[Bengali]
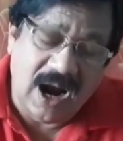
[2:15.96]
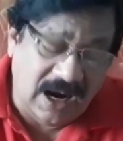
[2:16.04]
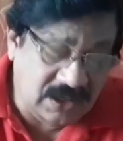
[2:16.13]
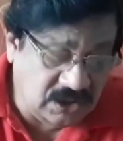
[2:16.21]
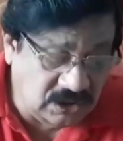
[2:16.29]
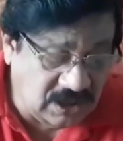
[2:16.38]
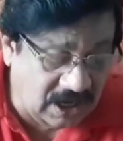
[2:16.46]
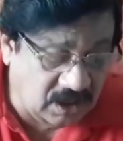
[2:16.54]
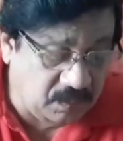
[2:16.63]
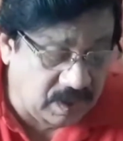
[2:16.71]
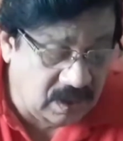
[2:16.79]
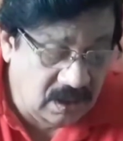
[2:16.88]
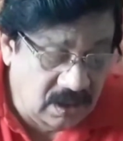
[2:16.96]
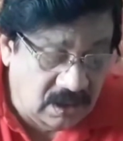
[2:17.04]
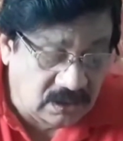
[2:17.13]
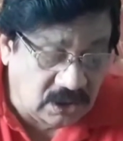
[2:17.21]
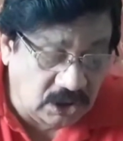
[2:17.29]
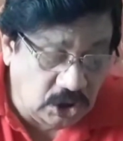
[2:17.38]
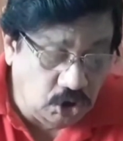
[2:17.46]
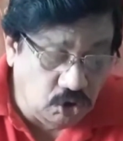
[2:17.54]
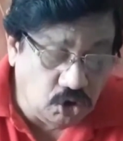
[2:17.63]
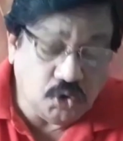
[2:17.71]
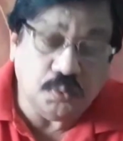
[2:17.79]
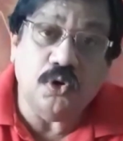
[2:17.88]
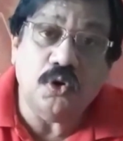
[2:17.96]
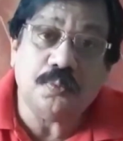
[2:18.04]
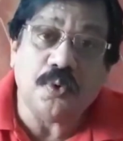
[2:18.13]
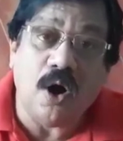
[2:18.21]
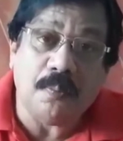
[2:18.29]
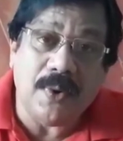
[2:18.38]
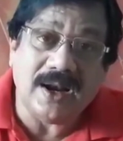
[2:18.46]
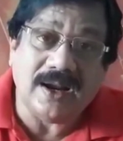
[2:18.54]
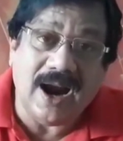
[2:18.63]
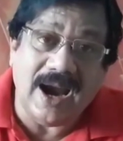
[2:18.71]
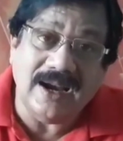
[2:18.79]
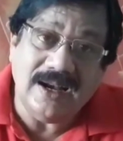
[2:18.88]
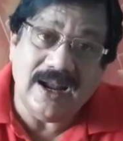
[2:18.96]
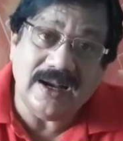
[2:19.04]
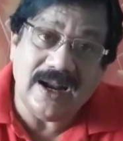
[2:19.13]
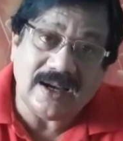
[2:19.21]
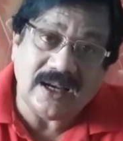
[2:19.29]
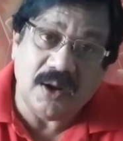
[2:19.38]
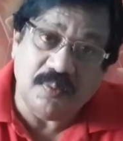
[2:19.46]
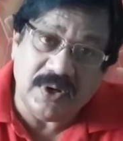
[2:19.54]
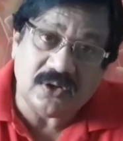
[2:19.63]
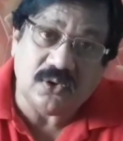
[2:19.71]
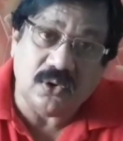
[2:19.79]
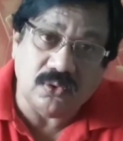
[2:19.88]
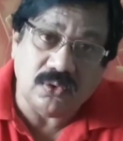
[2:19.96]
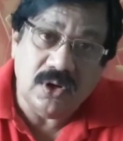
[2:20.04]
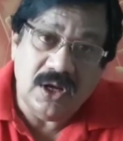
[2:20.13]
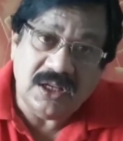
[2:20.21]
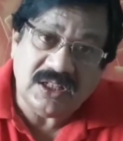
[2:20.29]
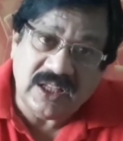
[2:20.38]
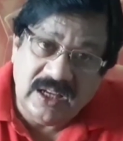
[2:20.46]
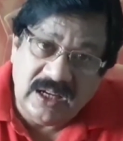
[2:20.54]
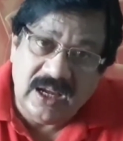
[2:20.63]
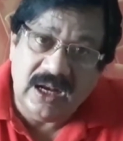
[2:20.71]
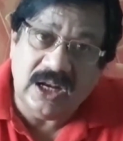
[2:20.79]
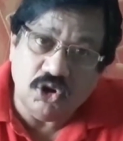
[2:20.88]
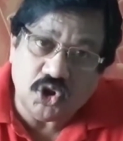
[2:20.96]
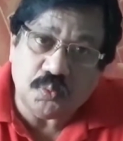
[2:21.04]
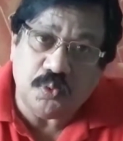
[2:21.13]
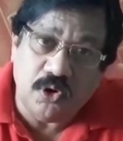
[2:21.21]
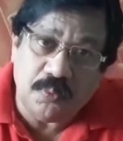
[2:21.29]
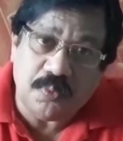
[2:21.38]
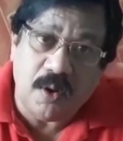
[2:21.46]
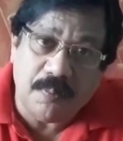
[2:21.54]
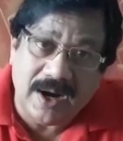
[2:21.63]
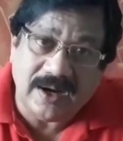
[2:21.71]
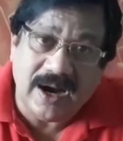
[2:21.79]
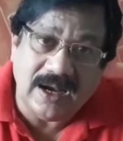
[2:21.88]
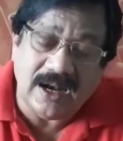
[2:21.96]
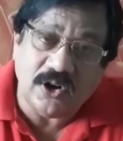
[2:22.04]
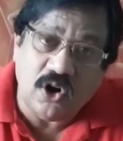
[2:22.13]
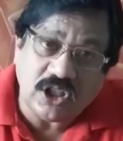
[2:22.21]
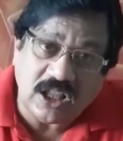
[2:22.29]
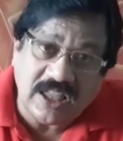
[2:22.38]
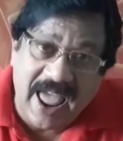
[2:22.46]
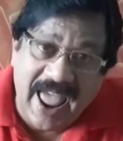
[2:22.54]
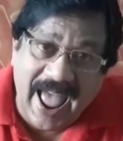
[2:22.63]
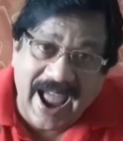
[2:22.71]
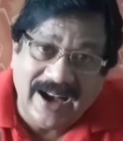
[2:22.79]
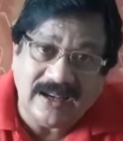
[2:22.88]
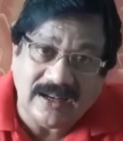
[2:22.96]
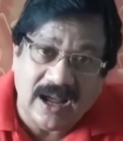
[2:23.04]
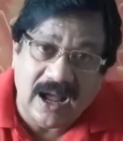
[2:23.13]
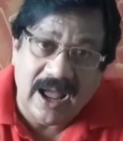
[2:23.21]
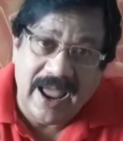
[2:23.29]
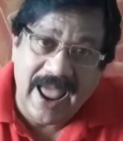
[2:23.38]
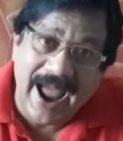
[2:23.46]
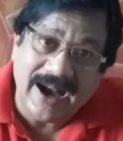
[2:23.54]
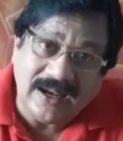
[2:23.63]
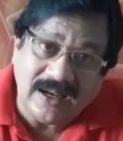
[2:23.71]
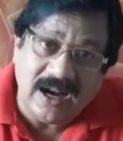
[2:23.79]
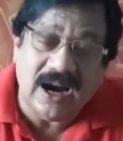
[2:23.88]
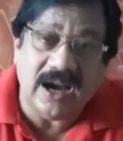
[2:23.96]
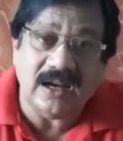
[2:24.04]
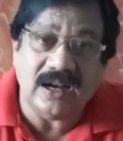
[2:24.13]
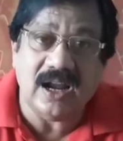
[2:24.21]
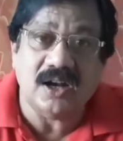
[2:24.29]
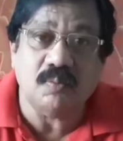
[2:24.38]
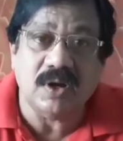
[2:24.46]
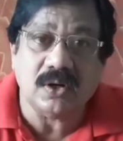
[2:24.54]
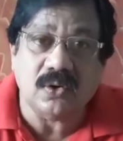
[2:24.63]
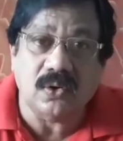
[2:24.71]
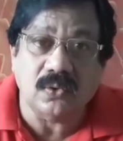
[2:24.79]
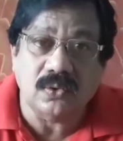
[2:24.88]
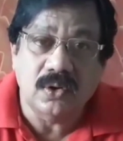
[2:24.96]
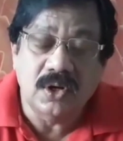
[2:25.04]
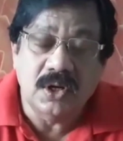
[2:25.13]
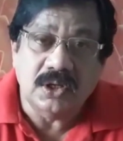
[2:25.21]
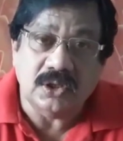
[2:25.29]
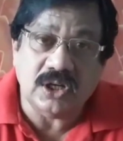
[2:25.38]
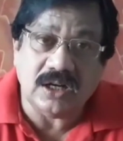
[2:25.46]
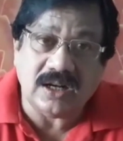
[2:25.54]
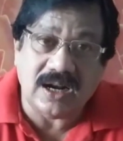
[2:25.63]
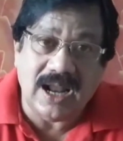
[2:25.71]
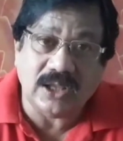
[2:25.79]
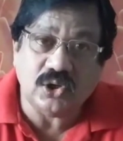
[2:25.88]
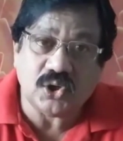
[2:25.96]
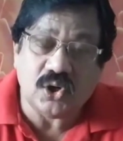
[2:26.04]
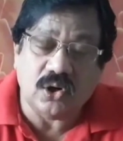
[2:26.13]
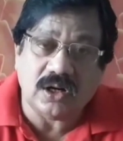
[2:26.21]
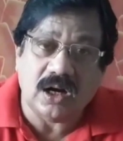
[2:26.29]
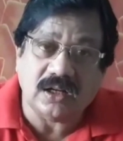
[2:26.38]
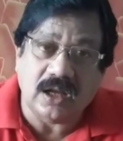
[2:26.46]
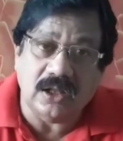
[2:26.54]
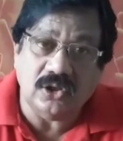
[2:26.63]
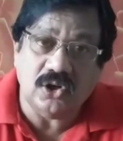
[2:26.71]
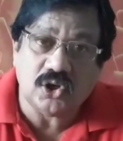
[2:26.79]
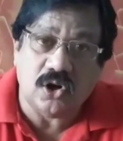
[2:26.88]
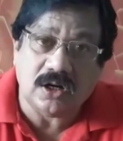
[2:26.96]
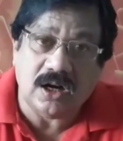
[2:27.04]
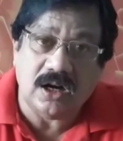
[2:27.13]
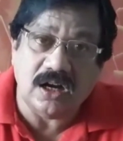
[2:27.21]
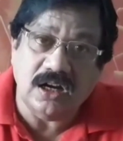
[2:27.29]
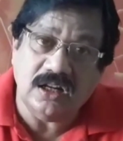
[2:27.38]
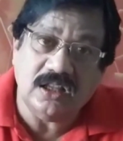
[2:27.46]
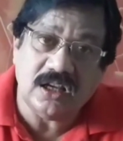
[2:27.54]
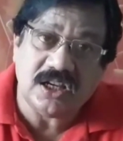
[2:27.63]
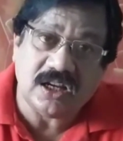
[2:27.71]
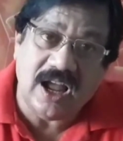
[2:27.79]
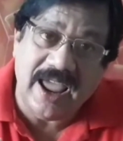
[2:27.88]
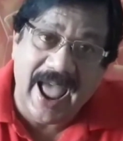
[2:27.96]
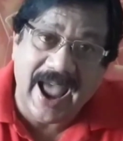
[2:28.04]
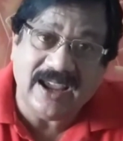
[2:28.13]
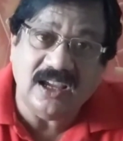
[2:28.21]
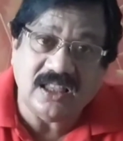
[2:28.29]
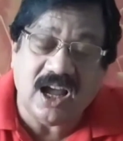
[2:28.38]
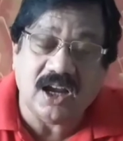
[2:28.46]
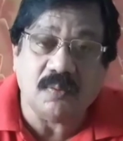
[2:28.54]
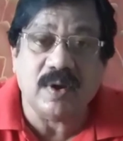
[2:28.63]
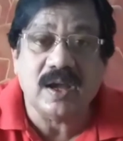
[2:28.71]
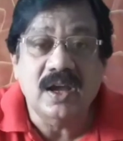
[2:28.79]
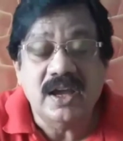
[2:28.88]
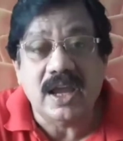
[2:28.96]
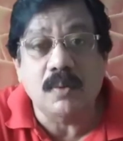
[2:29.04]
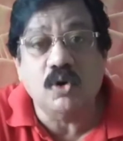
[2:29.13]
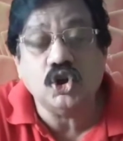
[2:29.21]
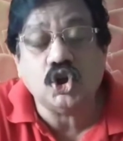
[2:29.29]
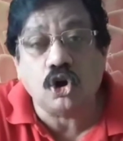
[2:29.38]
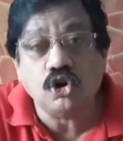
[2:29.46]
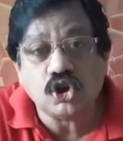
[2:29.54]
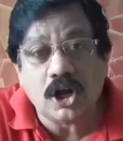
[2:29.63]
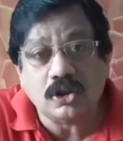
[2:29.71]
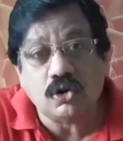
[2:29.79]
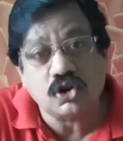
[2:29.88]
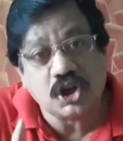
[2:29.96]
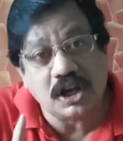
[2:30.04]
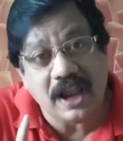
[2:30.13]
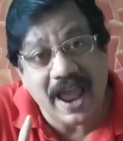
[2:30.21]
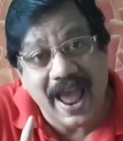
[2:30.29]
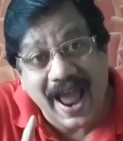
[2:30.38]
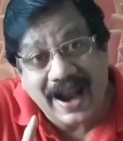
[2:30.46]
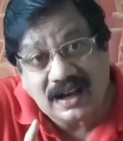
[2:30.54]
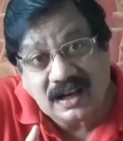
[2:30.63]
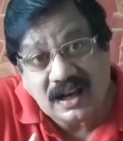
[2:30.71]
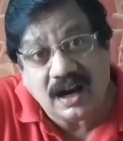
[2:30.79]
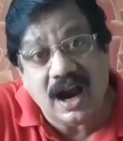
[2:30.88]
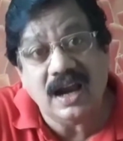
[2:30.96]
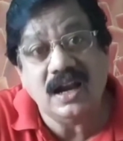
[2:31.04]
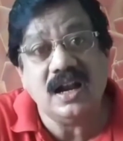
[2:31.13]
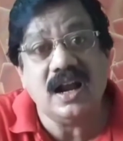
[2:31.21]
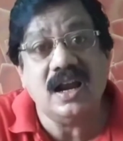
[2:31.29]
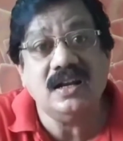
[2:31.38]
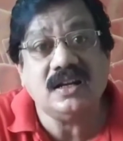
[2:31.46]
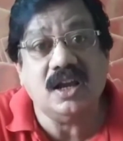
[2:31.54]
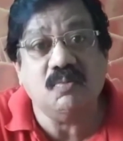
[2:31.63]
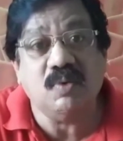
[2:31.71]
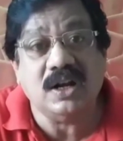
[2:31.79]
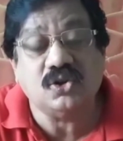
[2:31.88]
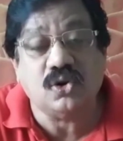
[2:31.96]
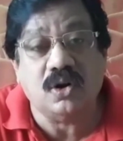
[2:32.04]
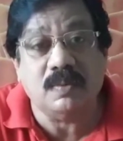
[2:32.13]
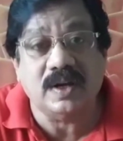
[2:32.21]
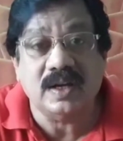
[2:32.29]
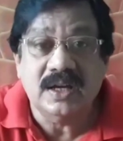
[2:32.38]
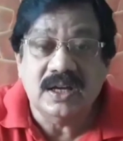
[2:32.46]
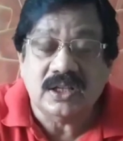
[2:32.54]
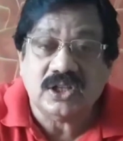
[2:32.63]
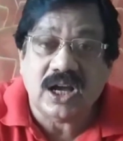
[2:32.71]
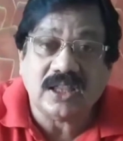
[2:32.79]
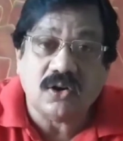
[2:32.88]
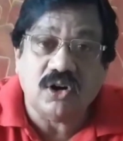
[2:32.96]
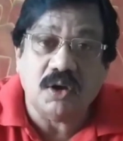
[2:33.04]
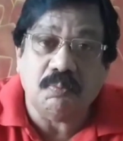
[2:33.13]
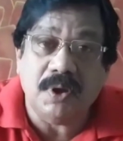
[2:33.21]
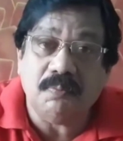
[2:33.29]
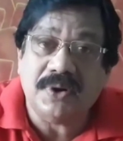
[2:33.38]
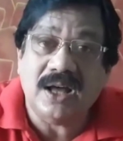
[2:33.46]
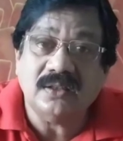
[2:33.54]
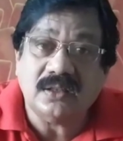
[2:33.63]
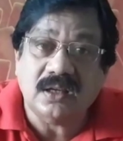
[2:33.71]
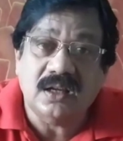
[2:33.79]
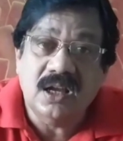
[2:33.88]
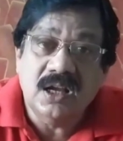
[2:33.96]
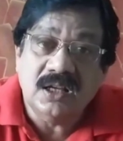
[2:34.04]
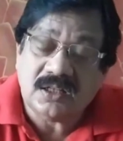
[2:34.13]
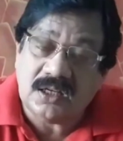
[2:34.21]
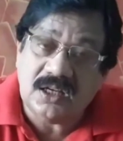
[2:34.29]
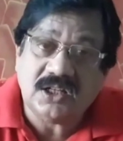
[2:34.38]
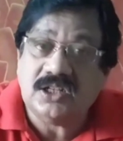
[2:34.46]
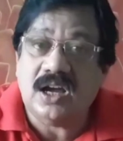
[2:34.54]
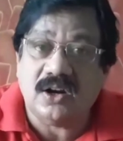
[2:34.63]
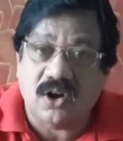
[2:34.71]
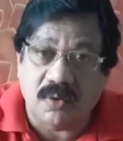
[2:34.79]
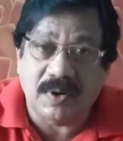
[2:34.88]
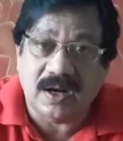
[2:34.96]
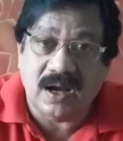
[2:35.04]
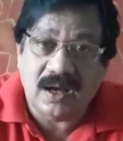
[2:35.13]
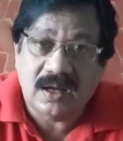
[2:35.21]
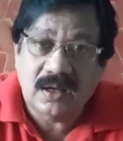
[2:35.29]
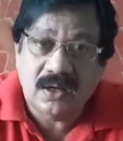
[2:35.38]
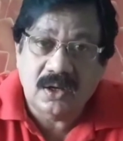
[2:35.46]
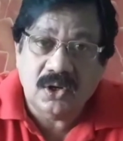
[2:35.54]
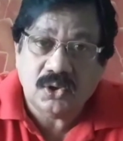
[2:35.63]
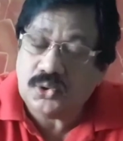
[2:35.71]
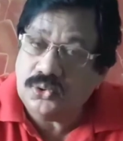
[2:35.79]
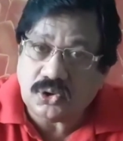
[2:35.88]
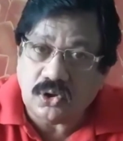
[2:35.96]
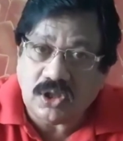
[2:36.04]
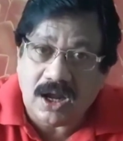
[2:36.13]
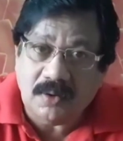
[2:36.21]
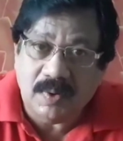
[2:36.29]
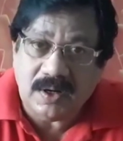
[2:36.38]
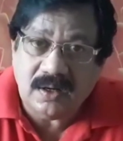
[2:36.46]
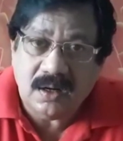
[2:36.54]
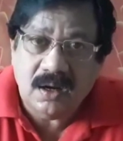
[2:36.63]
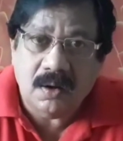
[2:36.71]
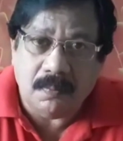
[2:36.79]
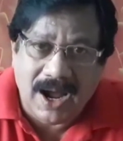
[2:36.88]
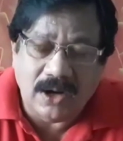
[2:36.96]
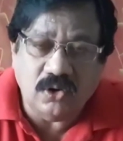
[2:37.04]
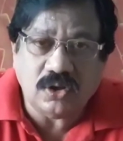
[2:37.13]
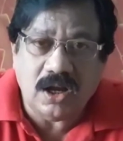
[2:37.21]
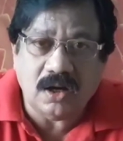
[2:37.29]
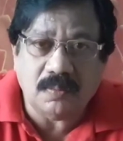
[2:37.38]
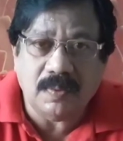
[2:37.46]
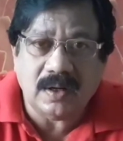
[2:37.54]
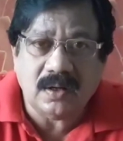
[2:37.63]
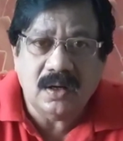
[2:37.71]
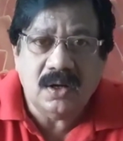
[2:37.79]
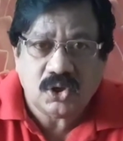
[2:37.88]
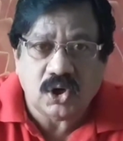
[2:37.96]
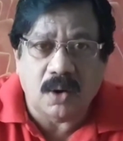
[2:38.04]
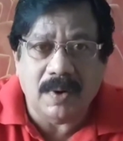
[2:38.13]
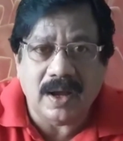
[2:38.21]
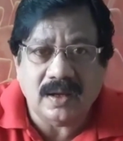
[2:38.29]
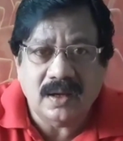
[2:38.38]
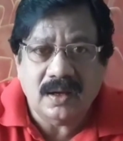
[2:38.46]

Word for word: আর্জি থাকবে যে ইউজফুল প্রপার গাইডলাইন একটা বের করুন সিঙ্গেল ইউজফুল প্রপার গাইডলাইন অর্থাৎ একটা একটা গাইডলাইন বের করুন যেটা রাজ্য সরকার কেন্দ্রীয় সরকারের নির্দেশিকায় একই থাকবে এবং জনসাধারণ সেই একটা গাইডলাইনকেই মেনে চলবে যাতে করে বিভ্রান্তি সৃষ্টি আর হবে না সুস্থ থাকবেন ভালো থাকবেন সবাই